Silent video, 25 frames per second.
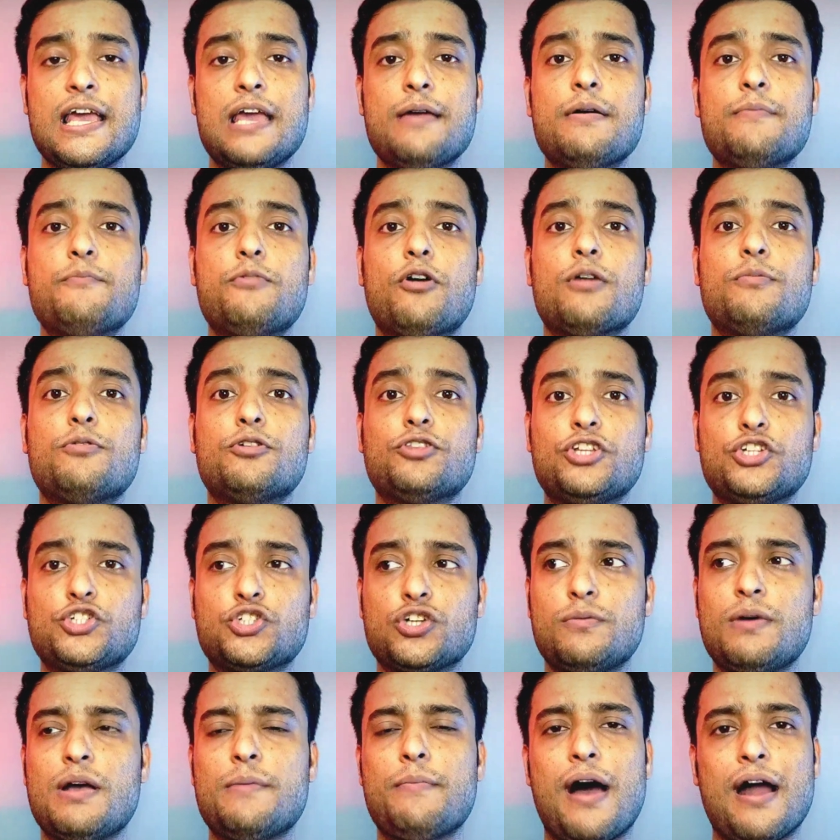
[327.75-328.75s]
এবং পরবর্তী
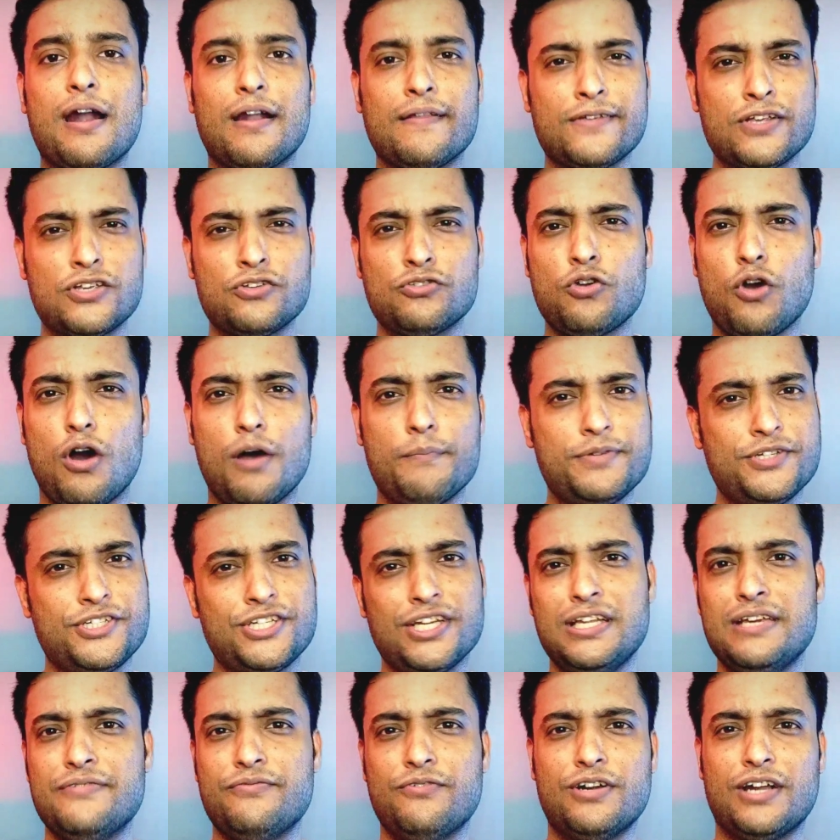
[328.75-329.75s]
সময় বাংলাদেশে যদি
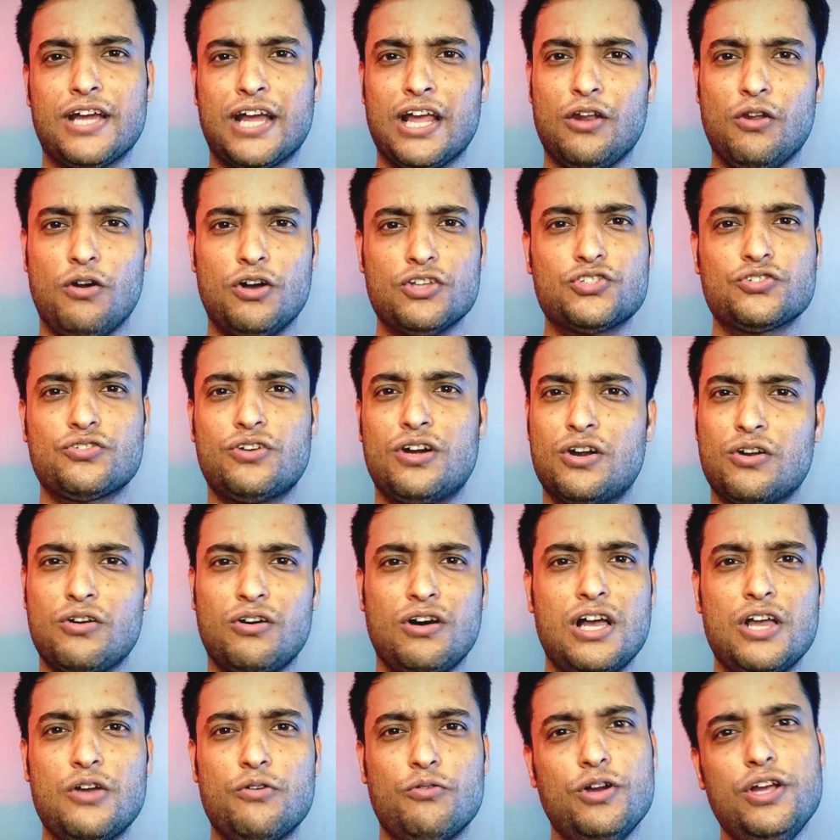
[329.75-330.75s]
অফিসিয়ালি এই ফোনটাকে লঞ্চ করানো
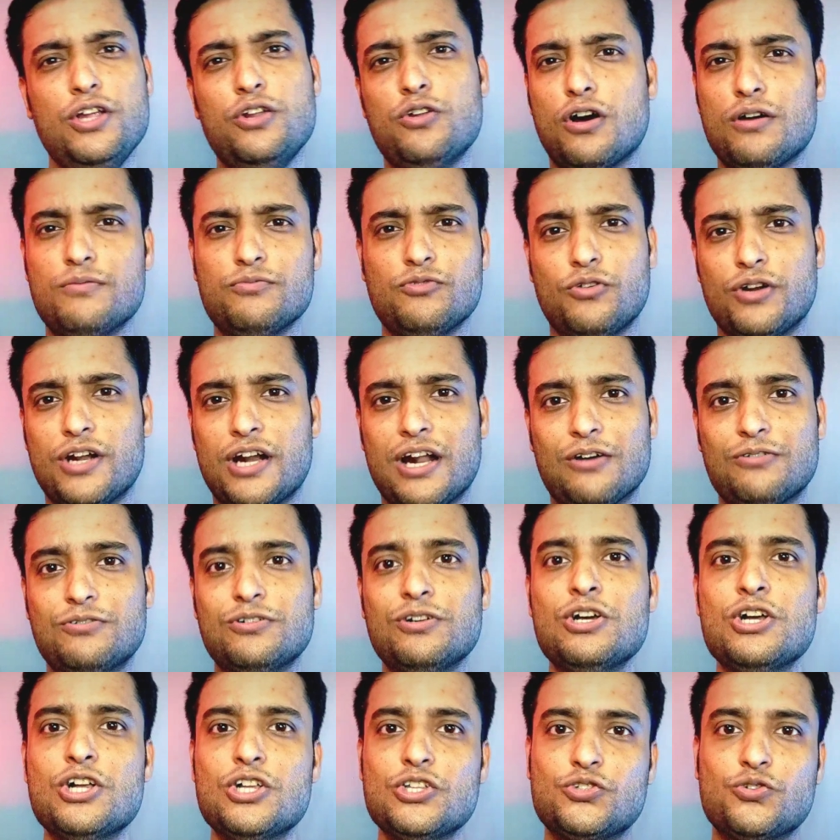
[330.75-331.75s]
হয় ওই রকম ধরে রাখুন